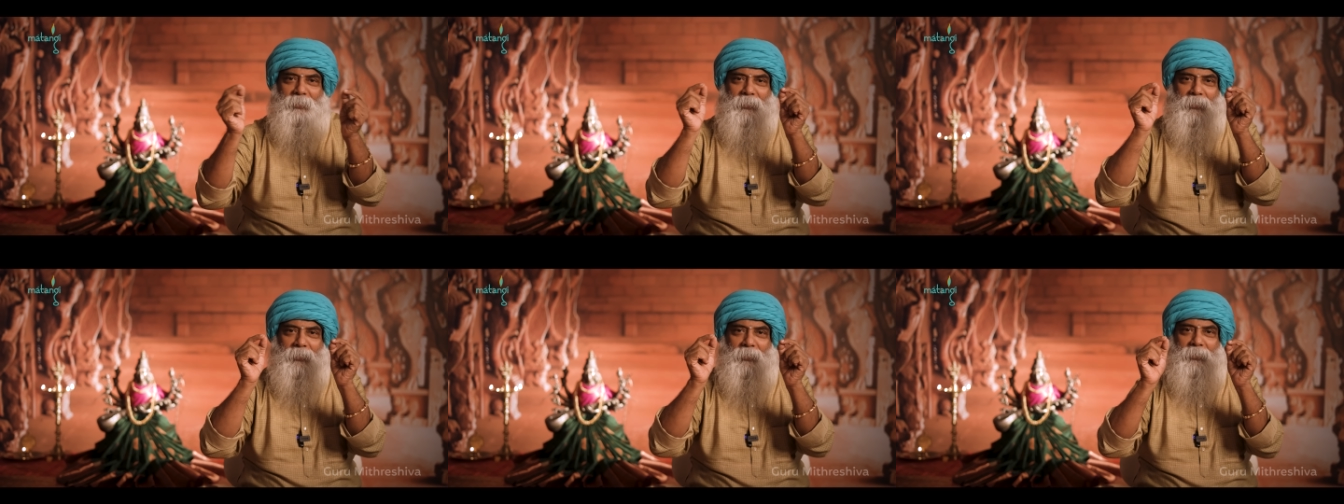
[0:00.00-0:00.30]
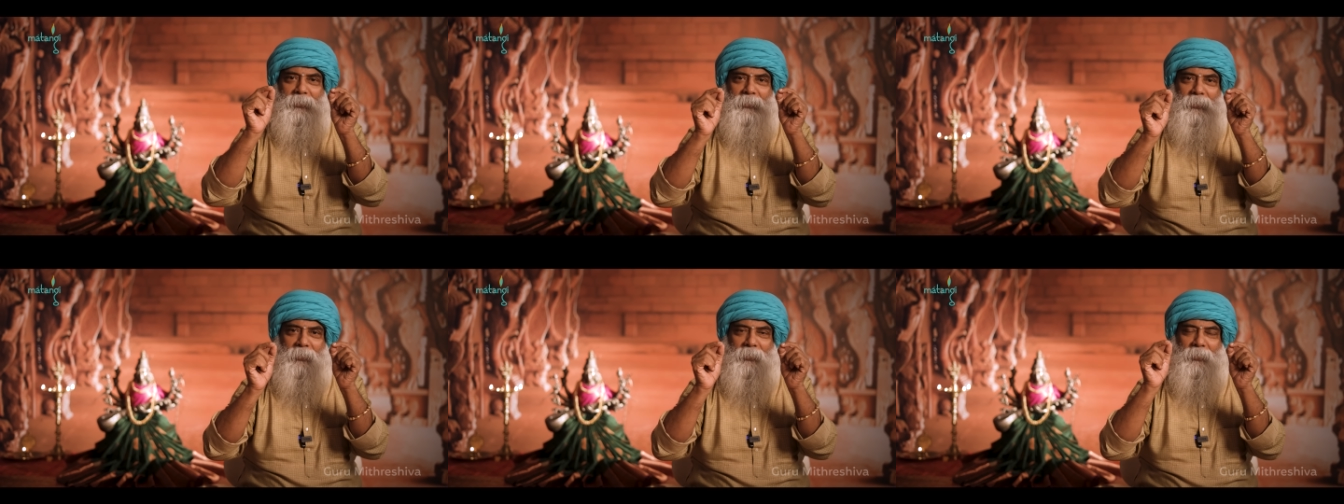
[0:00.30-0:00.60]
நீங்கள்
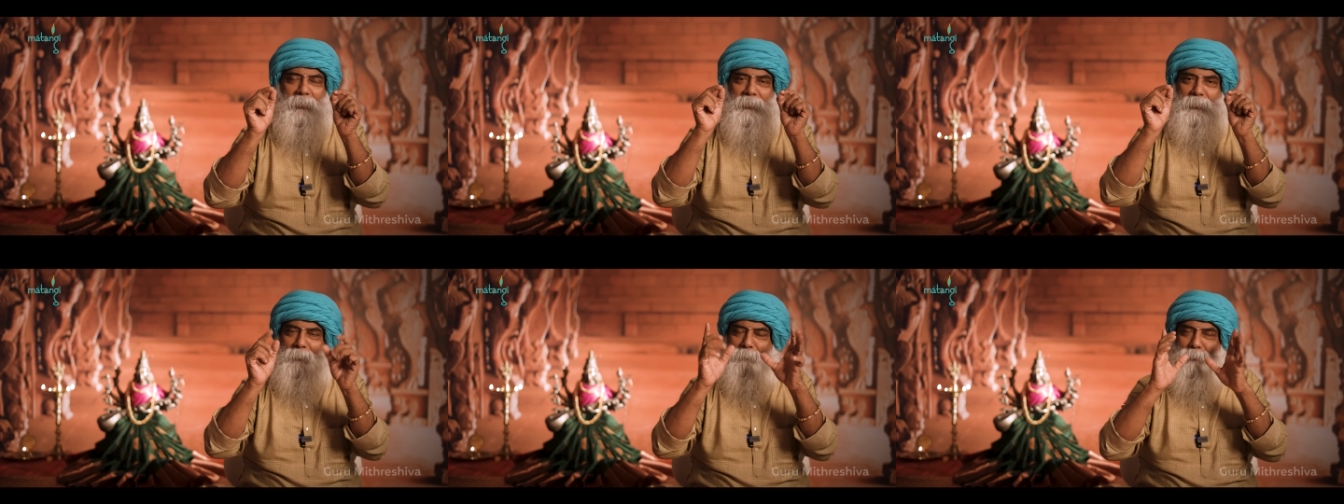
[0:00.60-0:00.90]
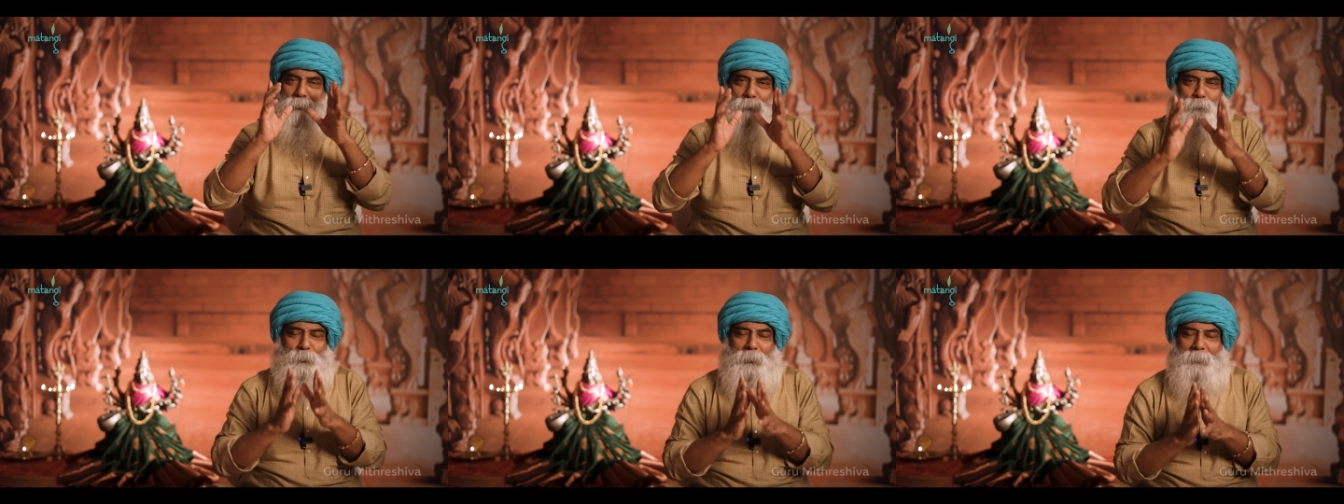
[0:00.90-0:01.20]
நினைக்கிறீங்க
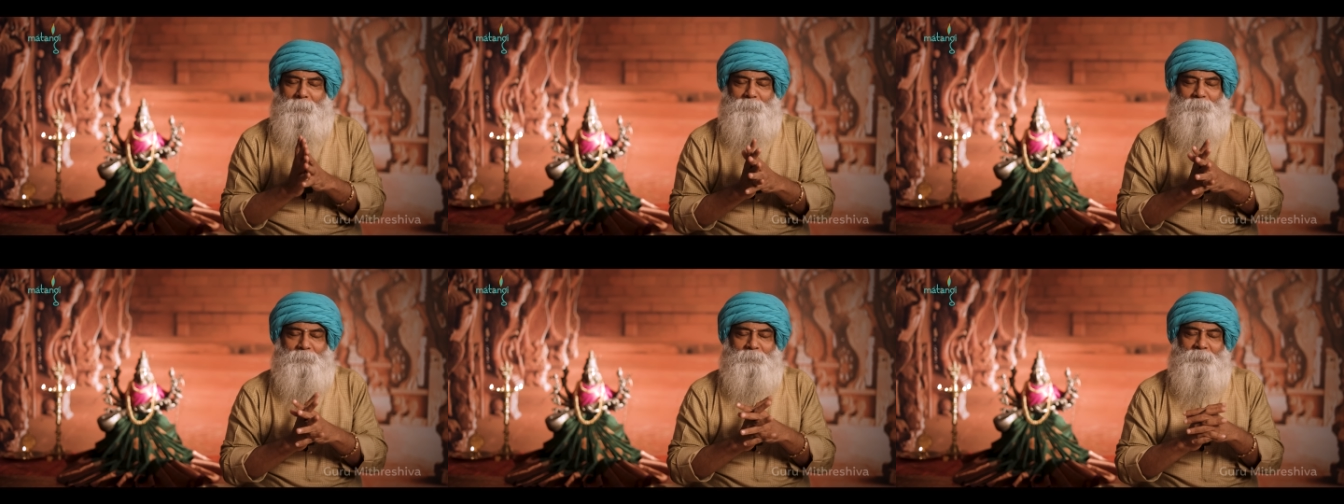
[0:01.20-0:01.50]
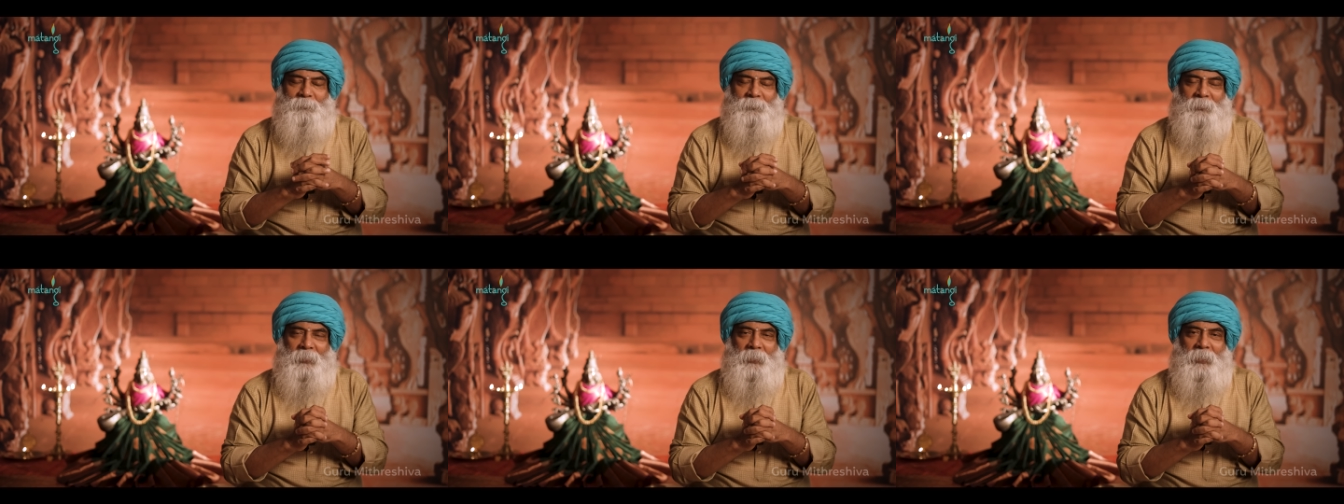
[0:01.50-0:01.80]
நம்பர் ஒன்
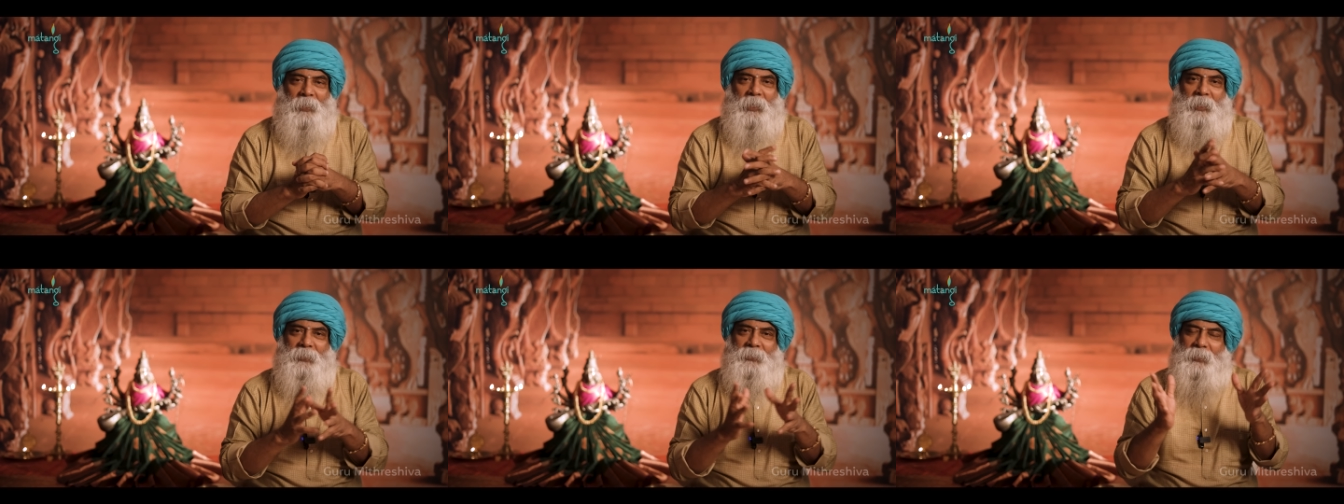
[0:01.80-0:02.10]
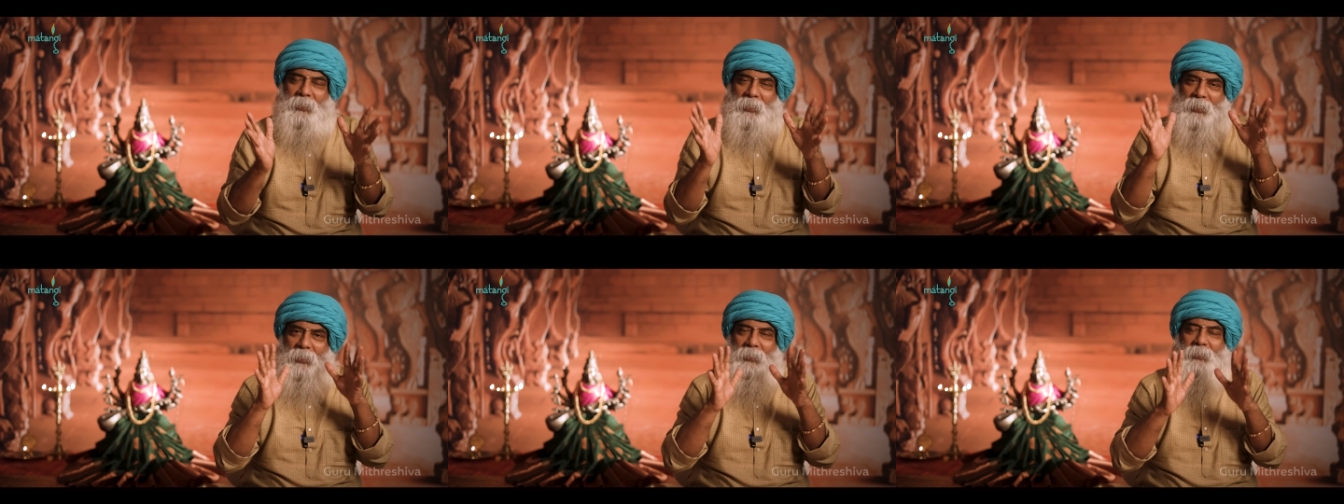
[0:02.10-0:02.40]

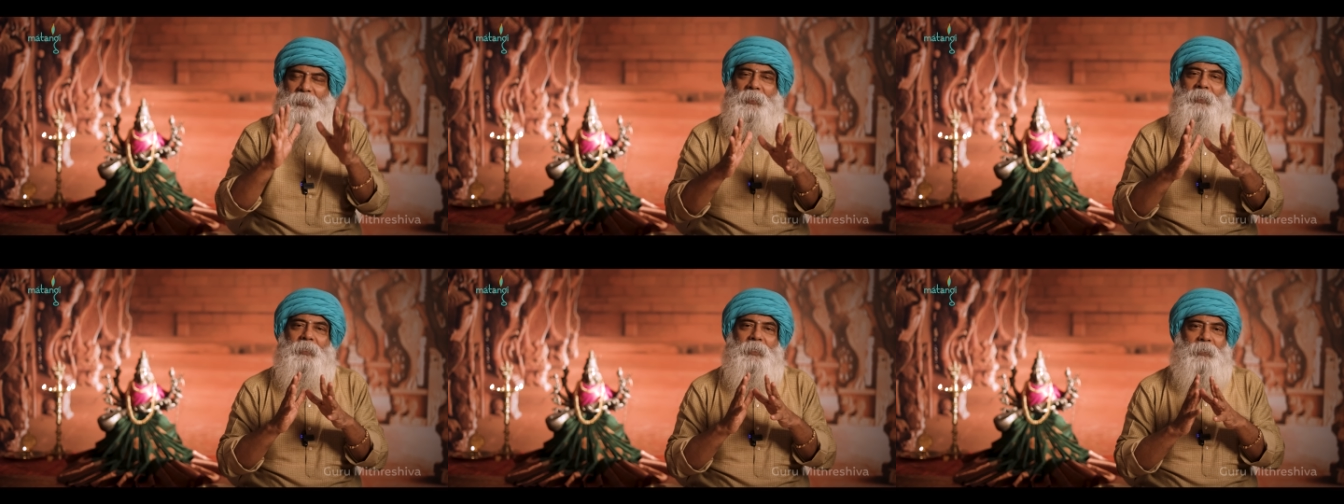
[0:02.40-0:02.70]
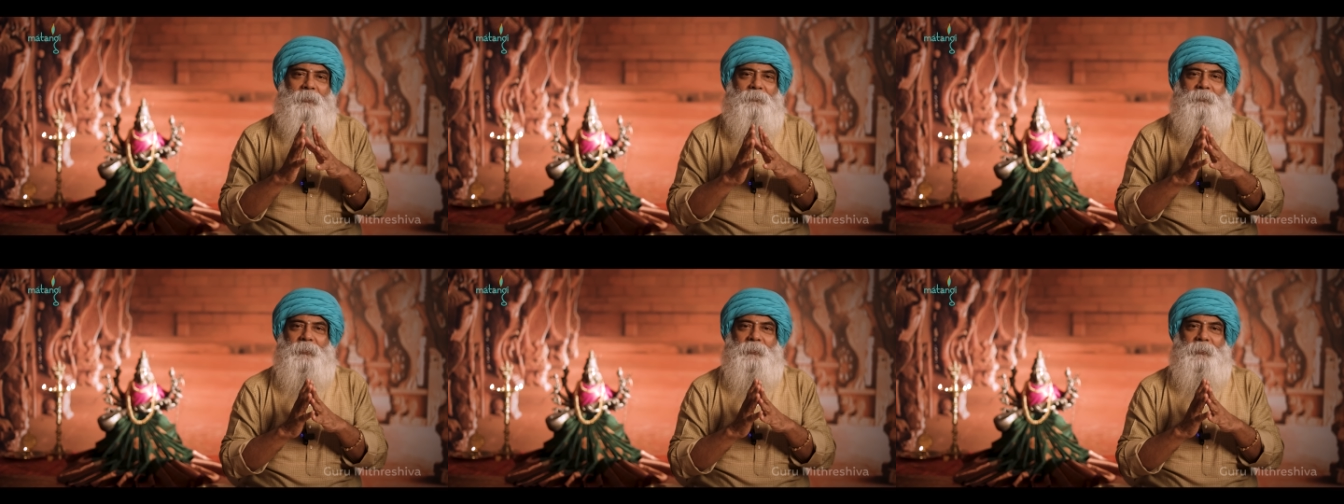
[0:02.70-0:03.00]
அதனால் என்ன
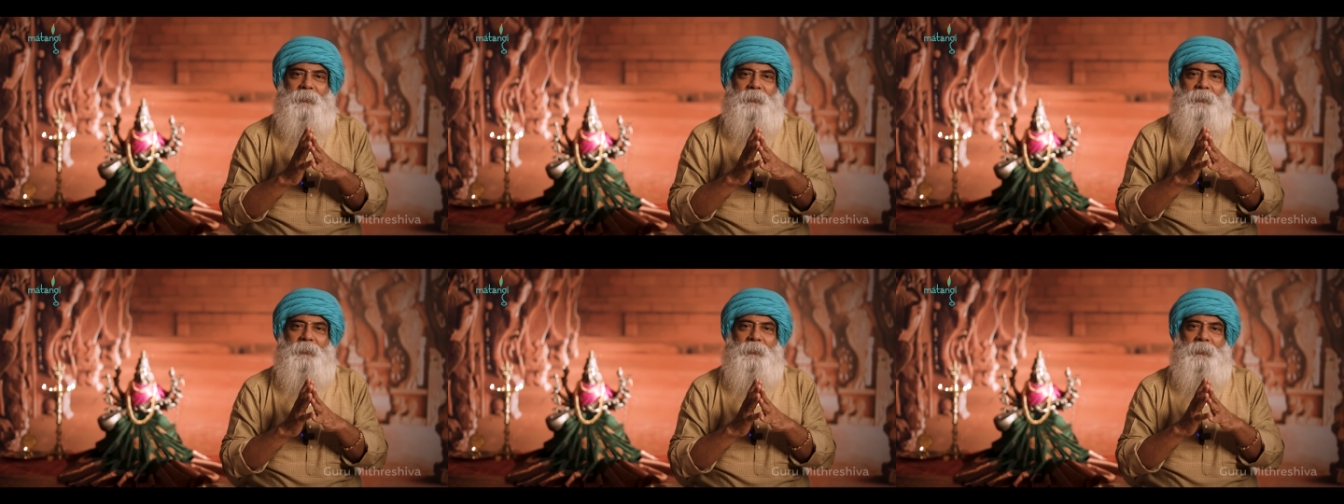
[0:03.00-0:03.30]
ஆகுது